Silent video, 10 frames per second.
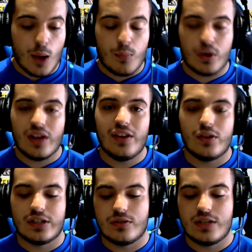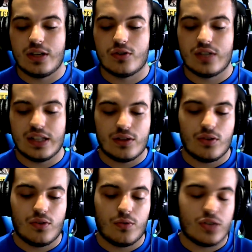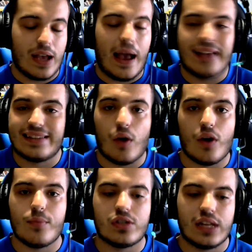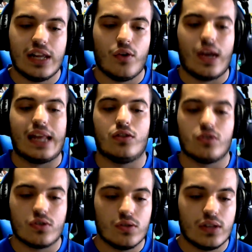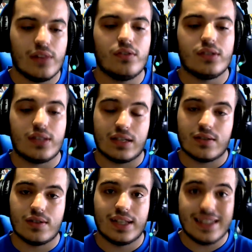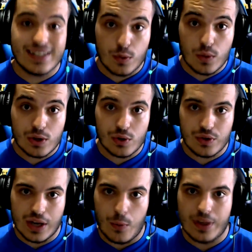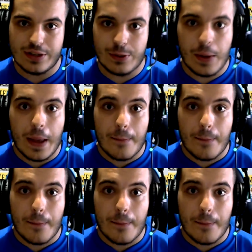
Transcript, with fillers: ¿Por qué digo esto, chicos? Dentro, o sea, hasta ahora hemos tenido el 2 contra 2, 3 contra 3 y 4 contra 4.